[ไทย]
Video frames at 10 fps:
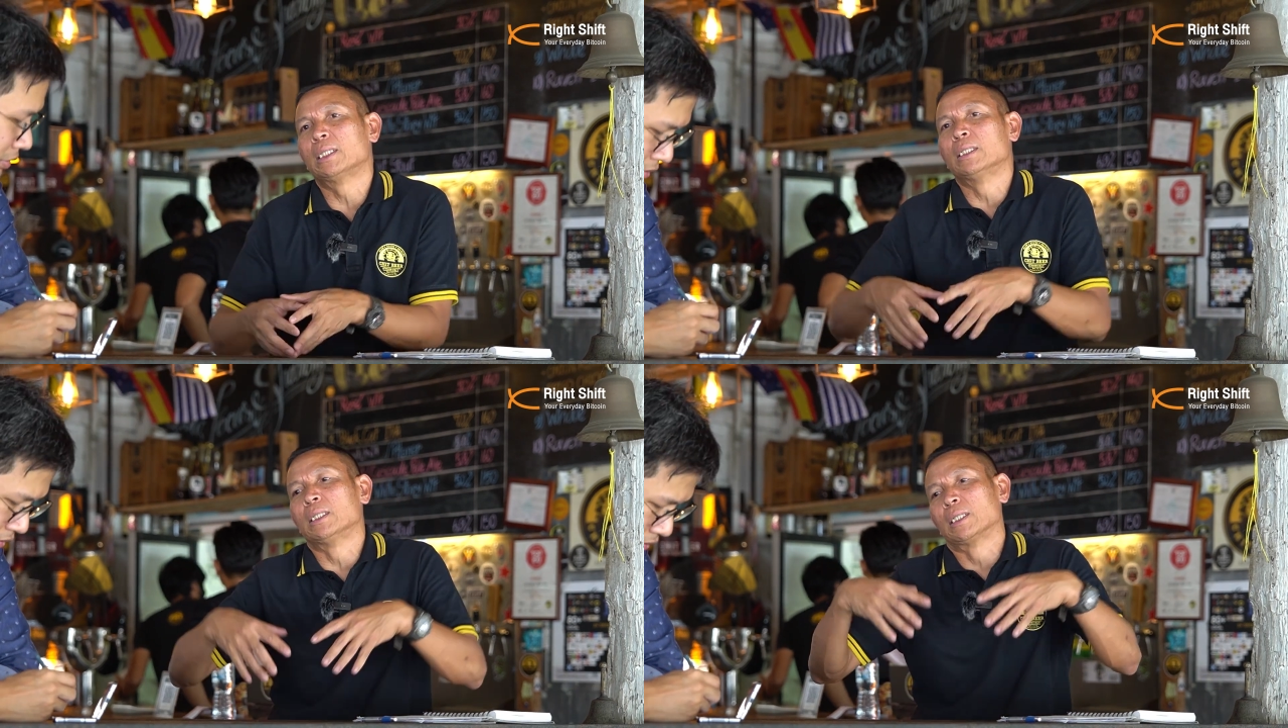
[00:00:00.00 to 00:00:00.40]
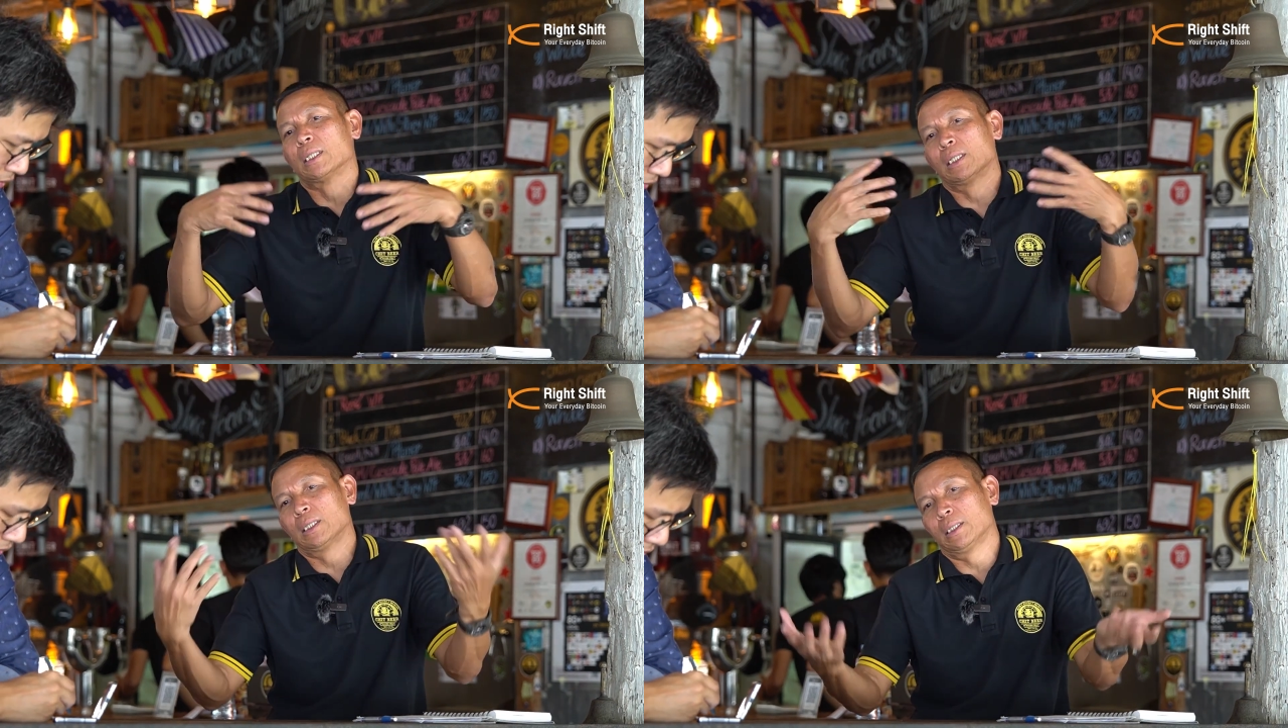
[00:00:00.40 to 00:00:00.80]
ขึ้น
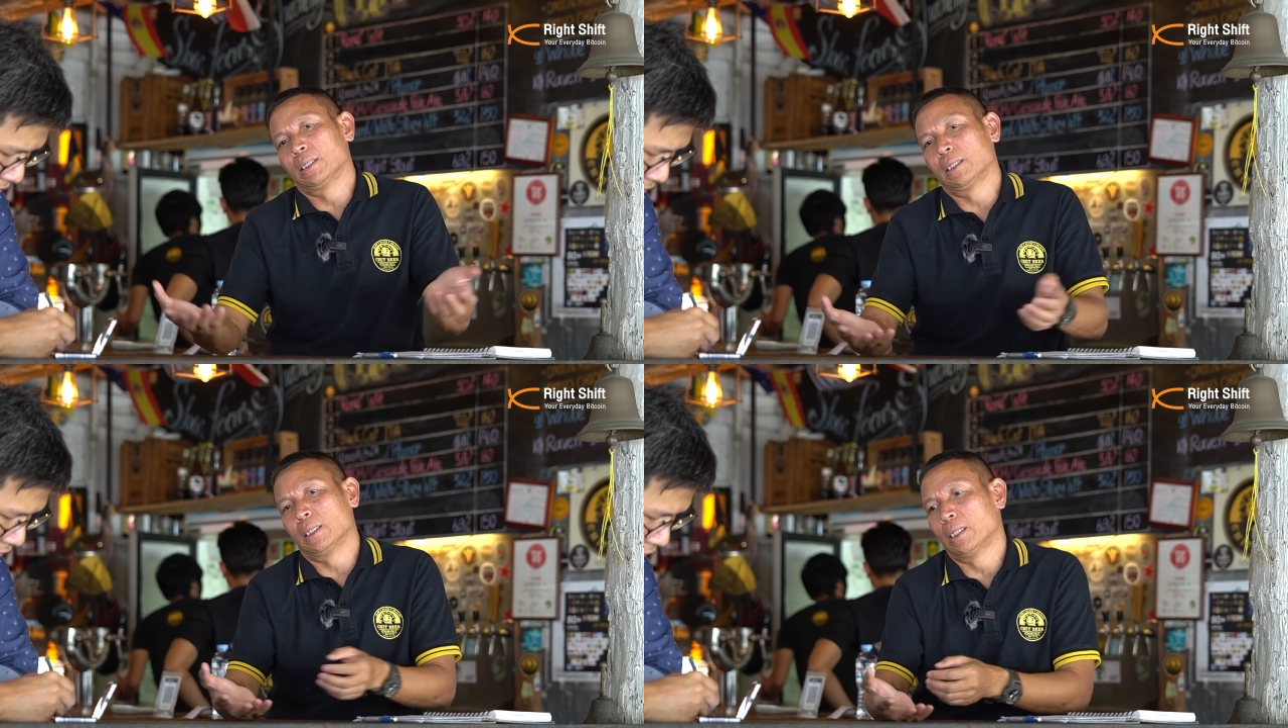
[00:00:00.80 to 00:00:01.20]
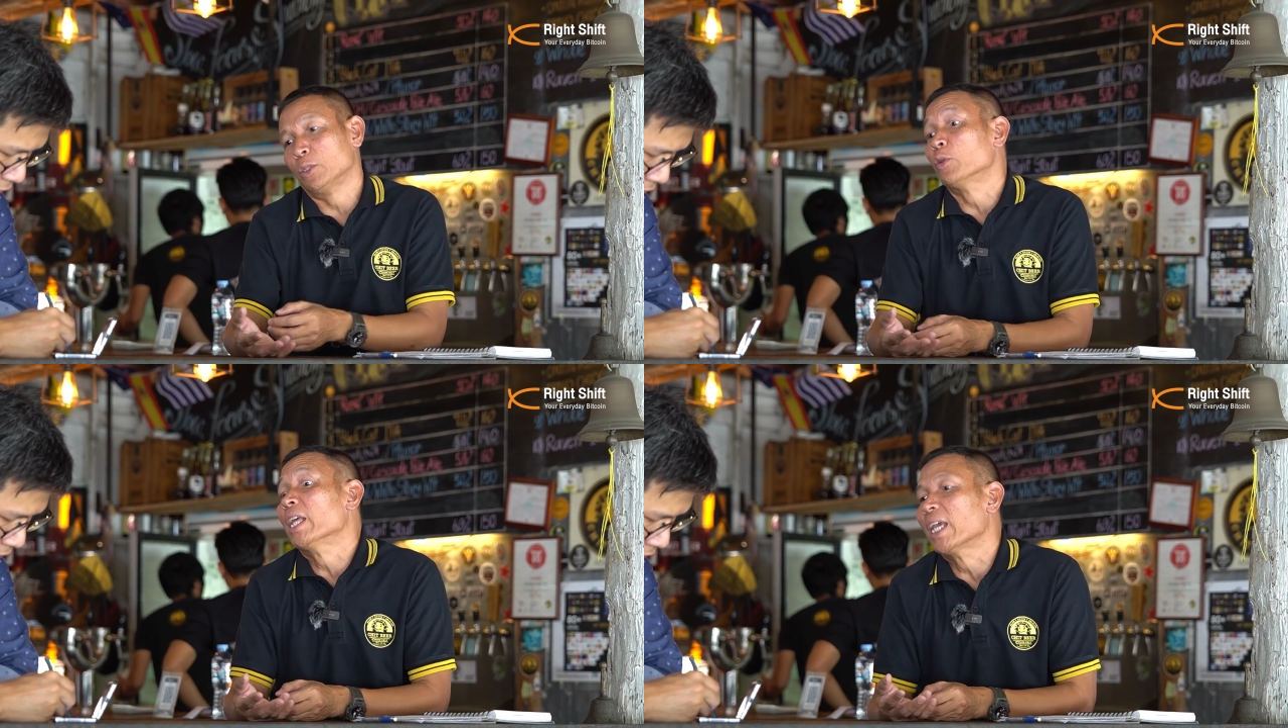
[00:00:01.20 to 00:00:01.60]

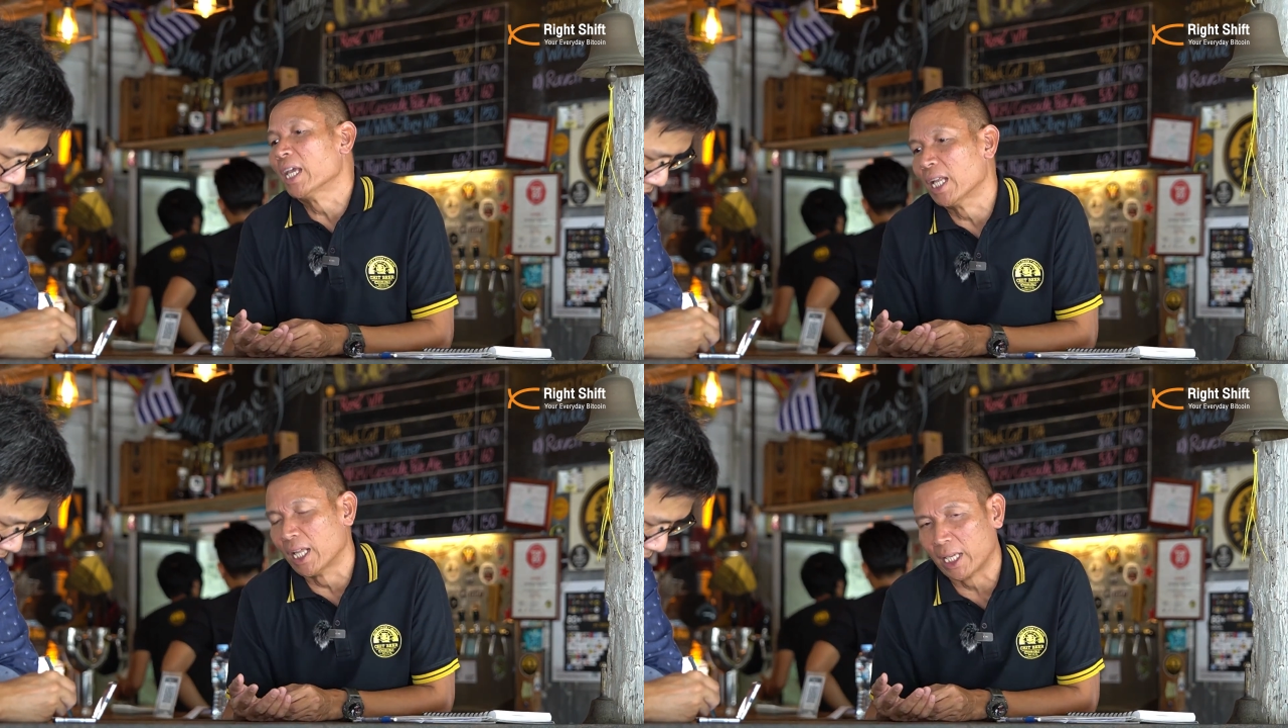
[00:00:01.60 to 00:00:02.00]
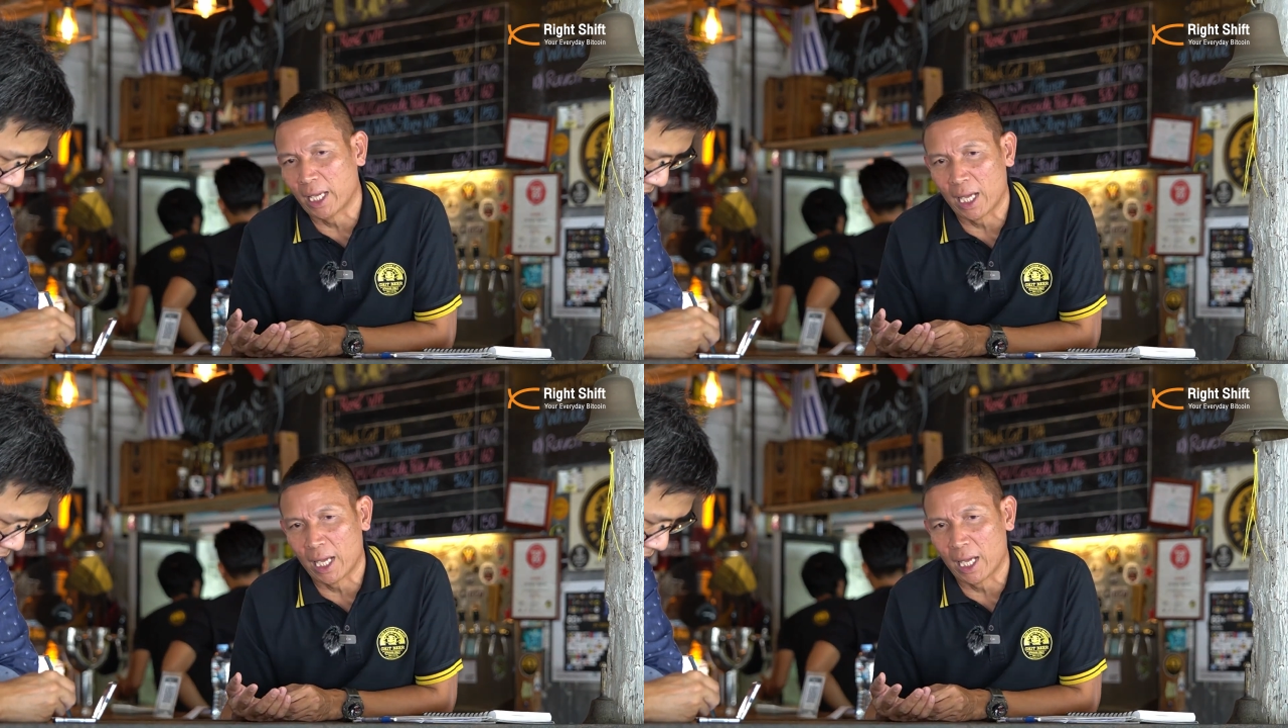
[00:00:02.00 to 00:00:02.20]
อยู่ดีอะไรอย่าง